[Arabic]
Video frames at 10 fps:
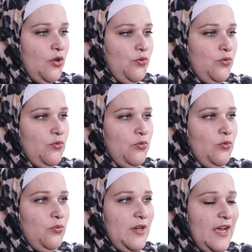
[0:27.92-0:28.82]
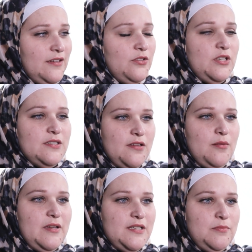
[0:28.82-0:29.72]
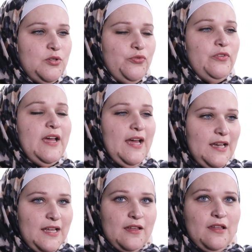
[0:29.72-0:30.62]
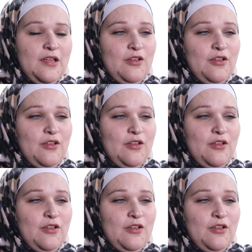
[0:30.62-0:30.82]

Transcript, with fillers: ولأنه الإصابة نسبته فيه عالية